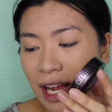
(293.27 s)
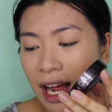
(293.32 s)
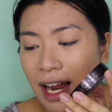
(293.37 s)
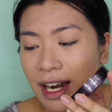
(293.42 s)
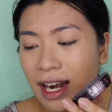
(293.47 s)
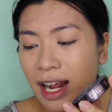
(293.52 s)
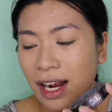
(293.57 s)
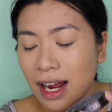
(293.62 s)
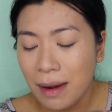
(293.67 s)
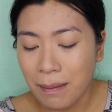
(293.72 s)

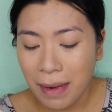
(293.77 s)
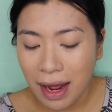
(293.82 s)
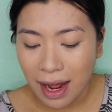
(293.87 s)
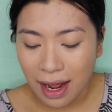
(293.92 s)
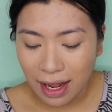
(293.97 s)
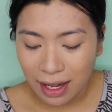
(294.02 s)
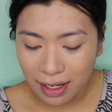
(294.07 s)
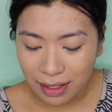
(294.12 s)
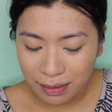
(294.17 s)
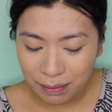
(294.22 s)
ana
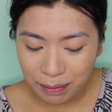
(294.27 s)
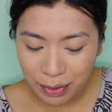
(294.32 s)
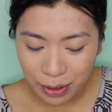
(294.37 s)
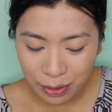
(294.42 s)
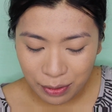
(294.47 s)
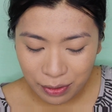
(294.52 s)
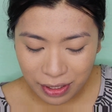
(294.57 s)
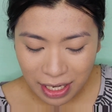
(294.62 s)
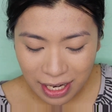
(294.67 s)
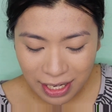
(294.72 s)
kamahal mahal
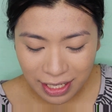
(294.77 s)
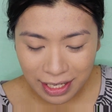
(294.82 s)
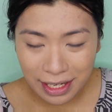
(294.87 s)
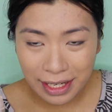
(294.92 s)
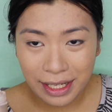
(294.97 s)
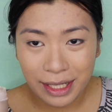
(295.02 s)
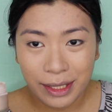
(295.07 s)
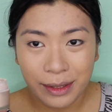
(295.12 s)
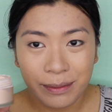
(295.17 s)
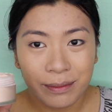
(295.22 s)
pero
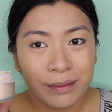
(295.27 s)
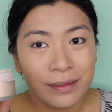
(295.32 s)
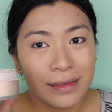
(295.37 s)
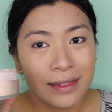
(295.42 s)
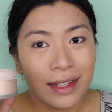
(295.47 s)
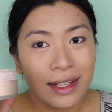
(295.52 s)
kani